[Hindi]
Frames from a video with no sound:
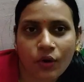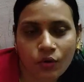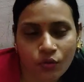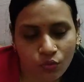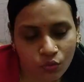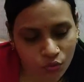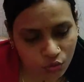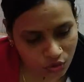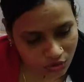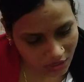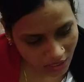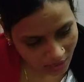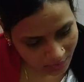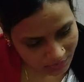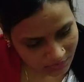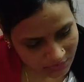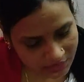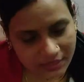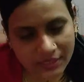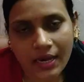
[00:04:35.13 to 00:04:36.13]
रूज का
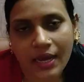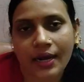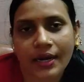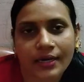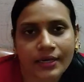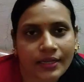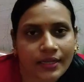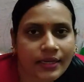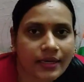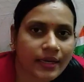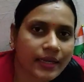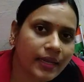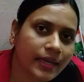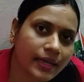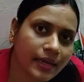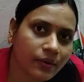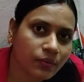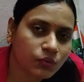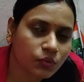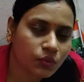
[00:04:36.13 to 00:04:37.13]
आप जितना कटिंग
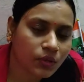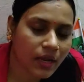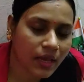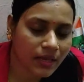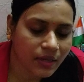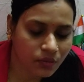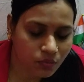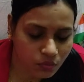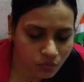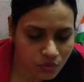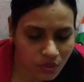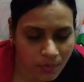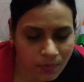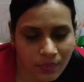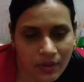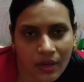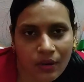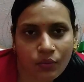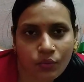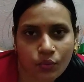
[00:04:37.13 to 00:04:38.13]
करेंगे उतना ही रूज
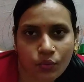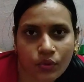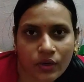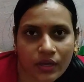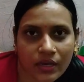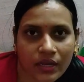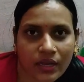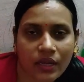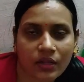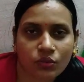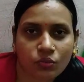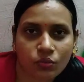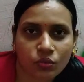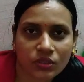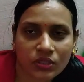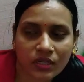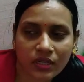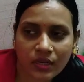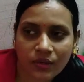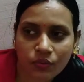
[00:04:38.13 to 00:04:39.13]
आपका ग्रो करेगा तो
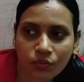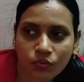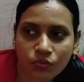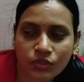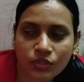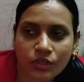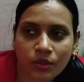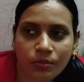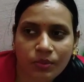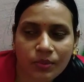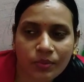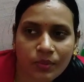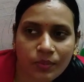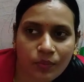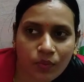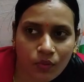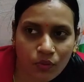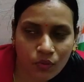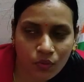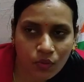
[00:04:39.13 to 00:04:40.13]
इसीलिए रूज जब भी, भी
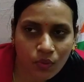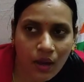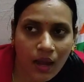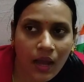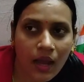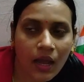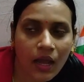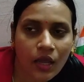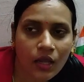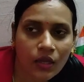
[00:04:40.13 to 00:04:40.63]
फूल हुआ